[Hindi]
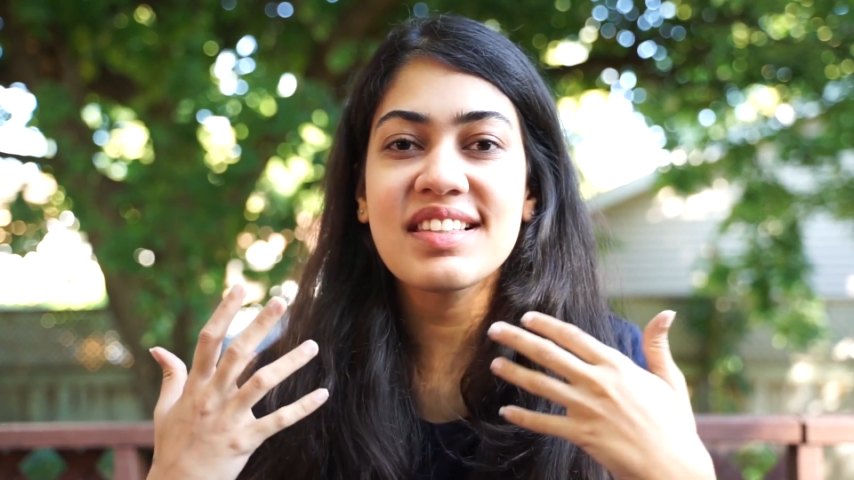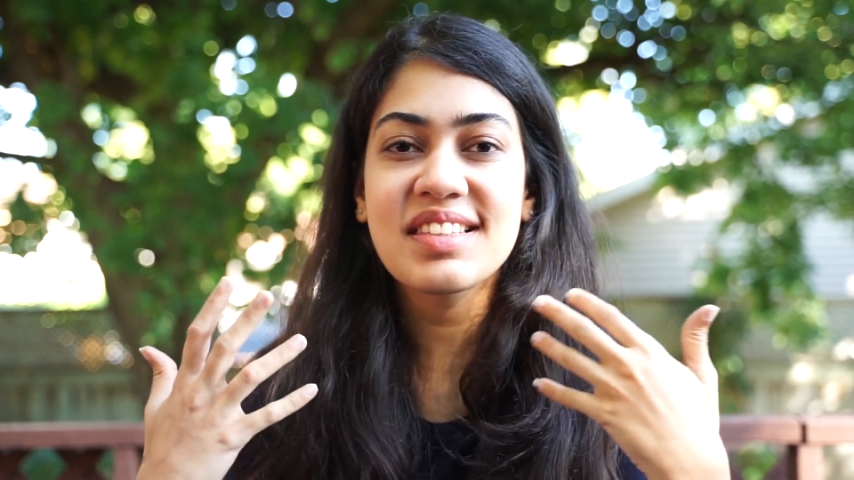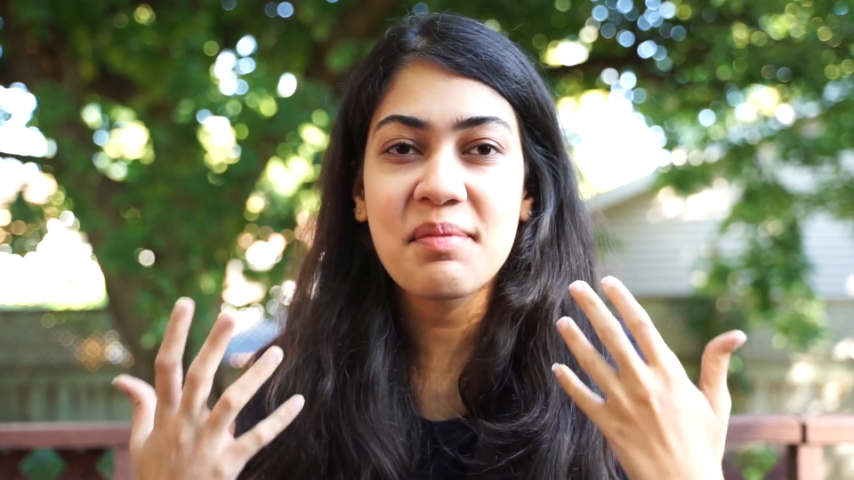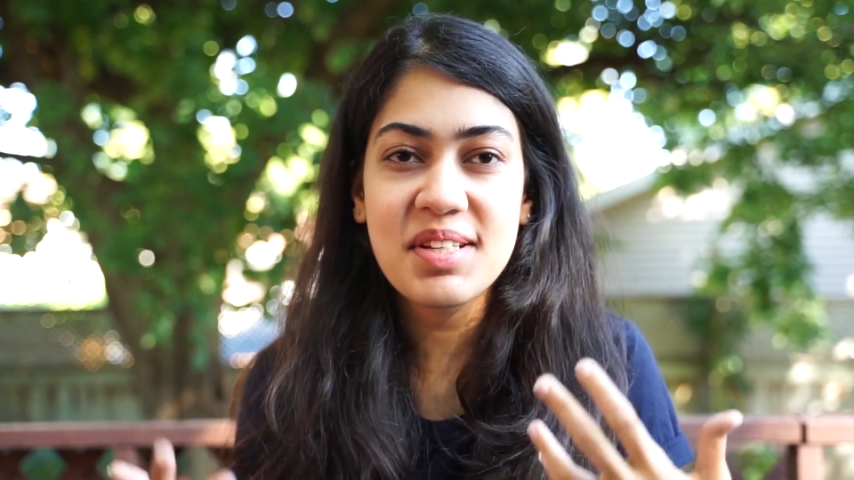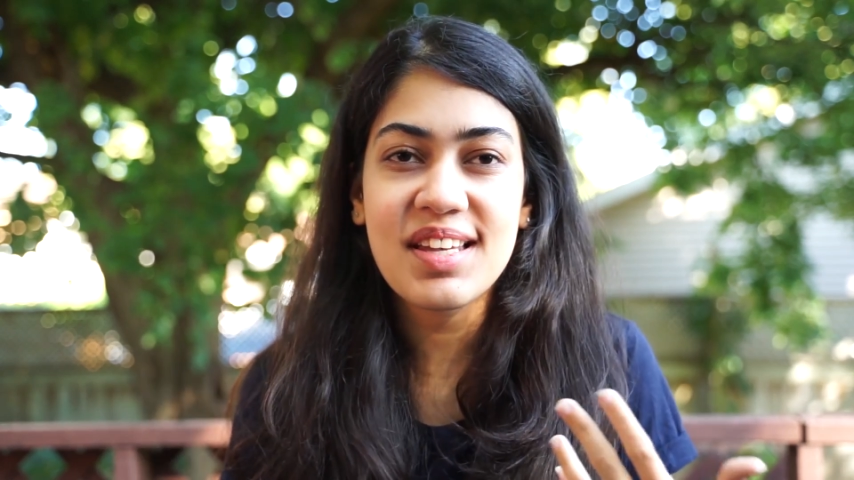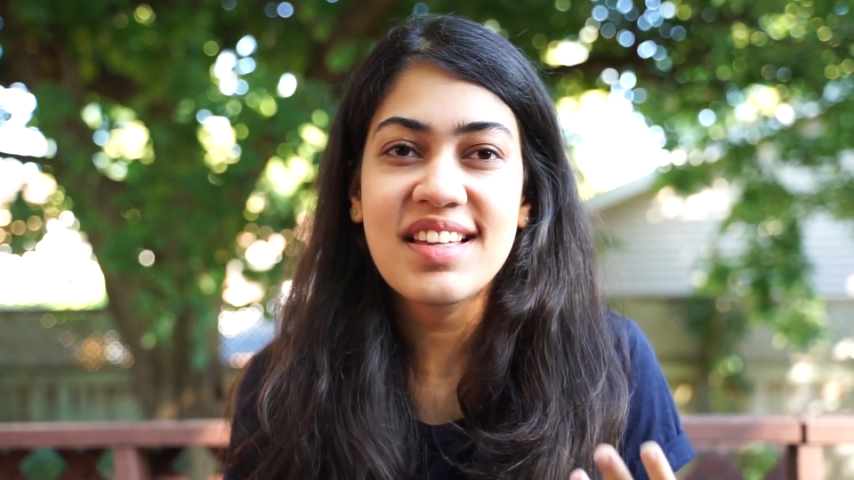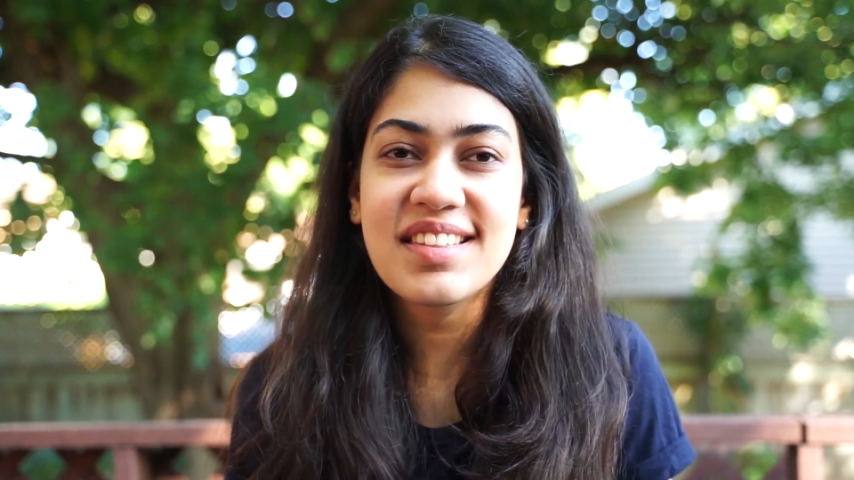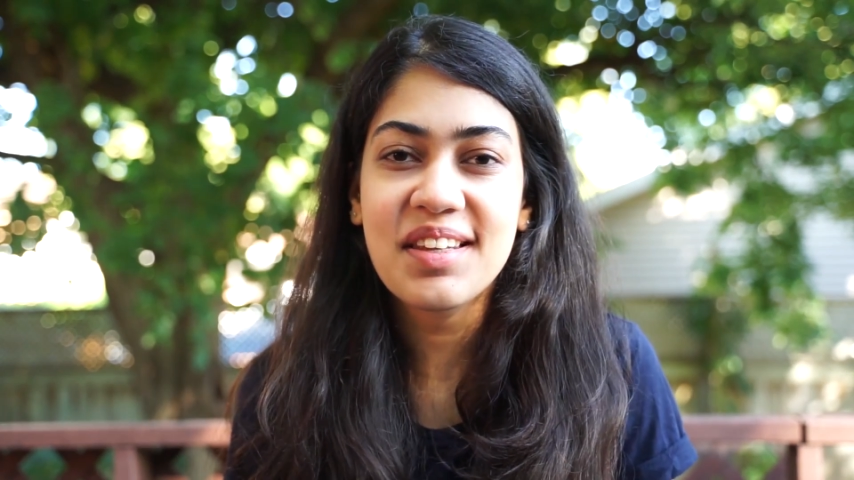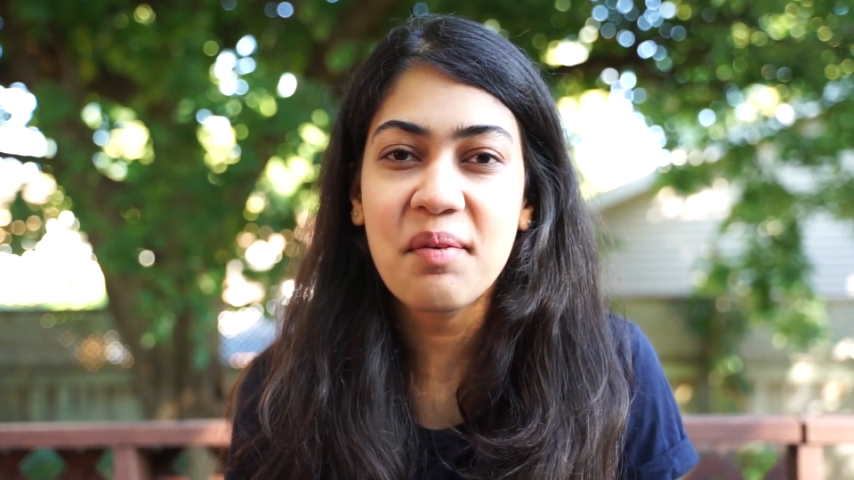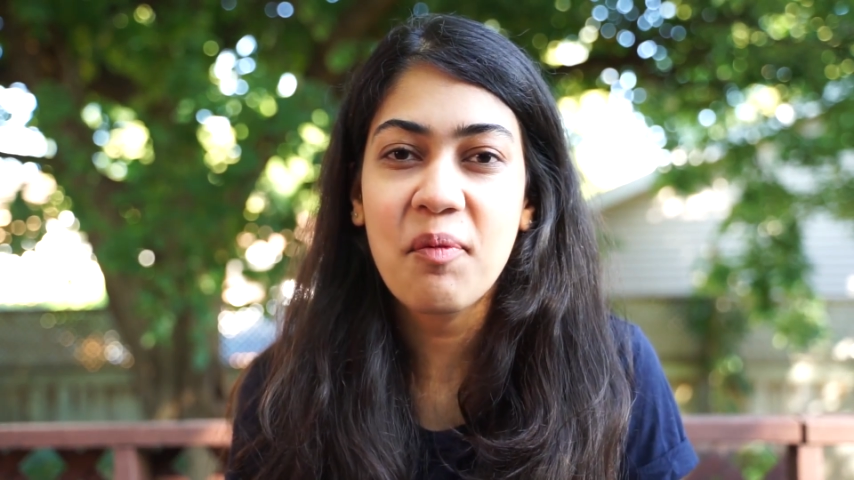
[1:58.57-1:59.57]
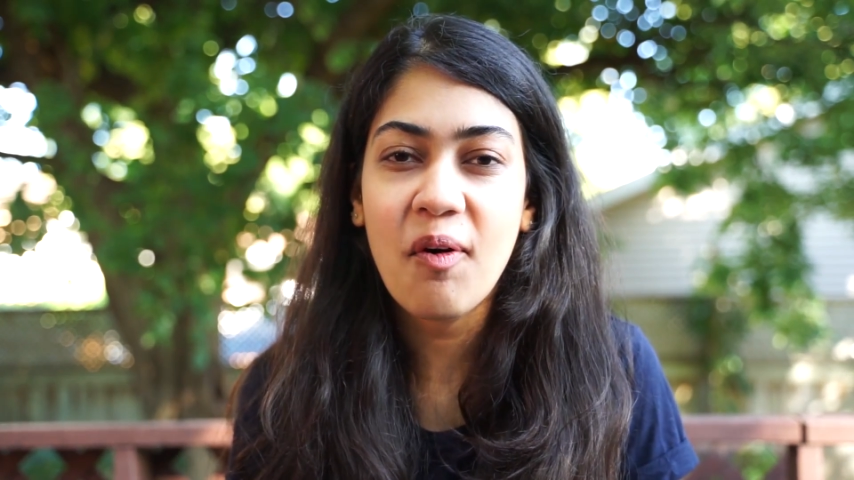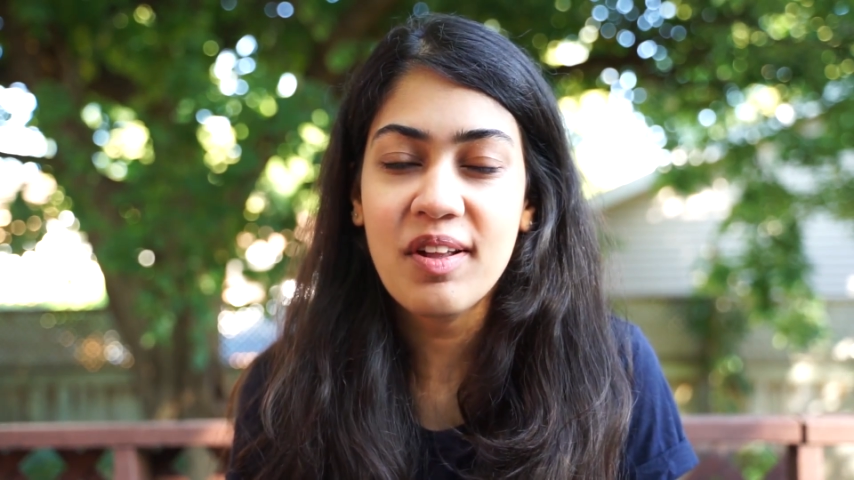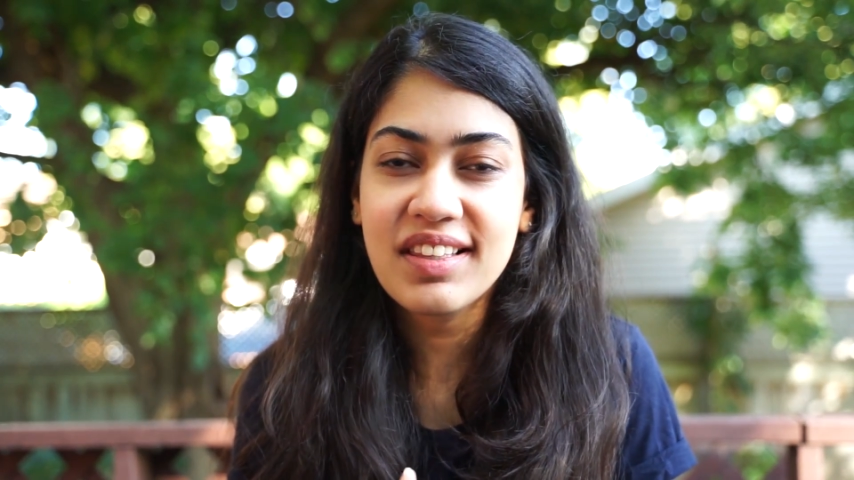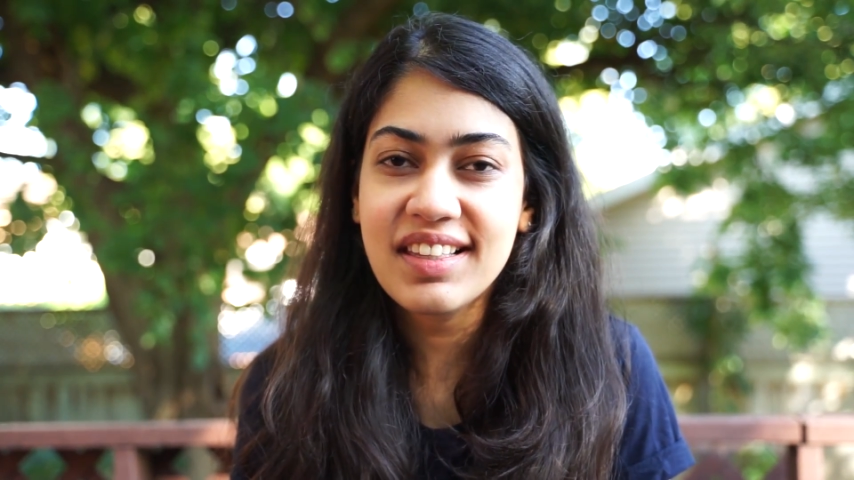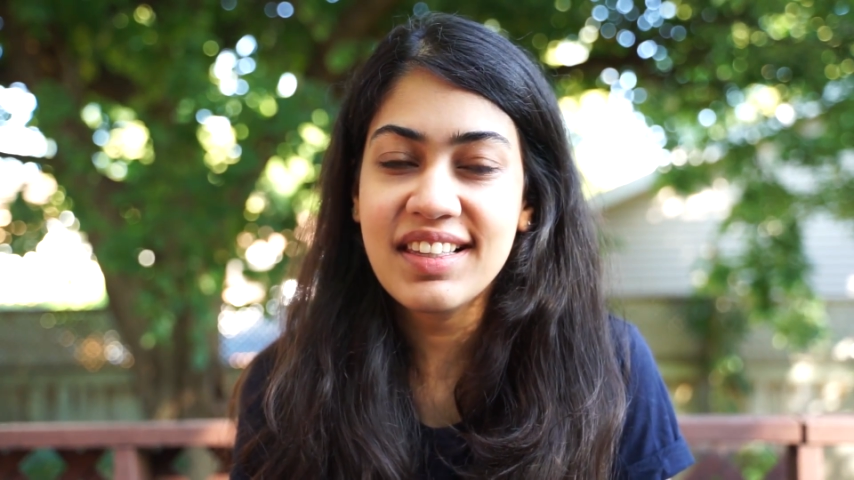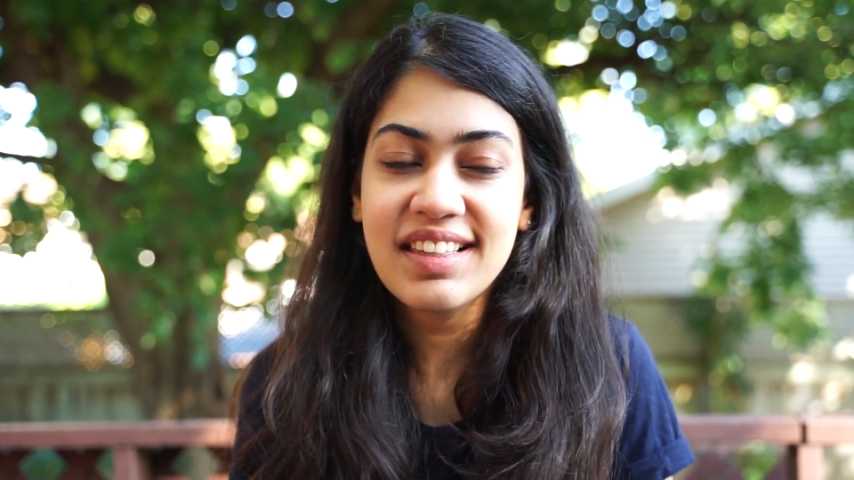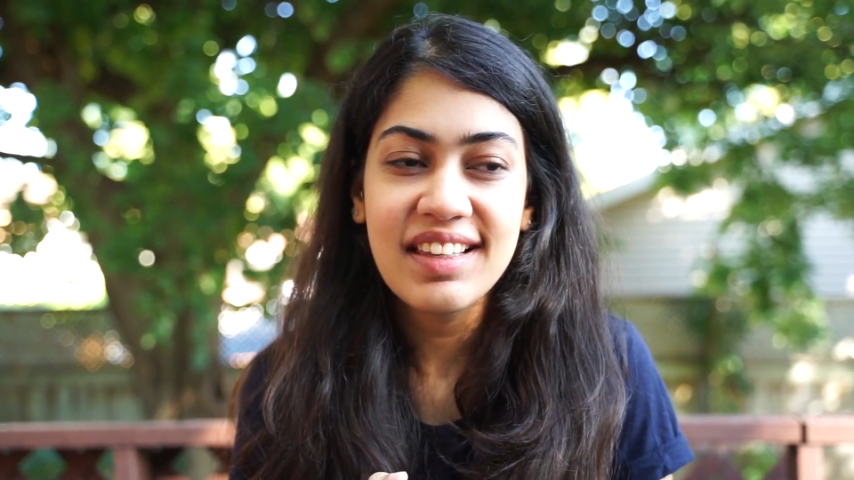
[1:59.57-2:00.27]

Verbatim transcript: समझ आ जाना बहुत ही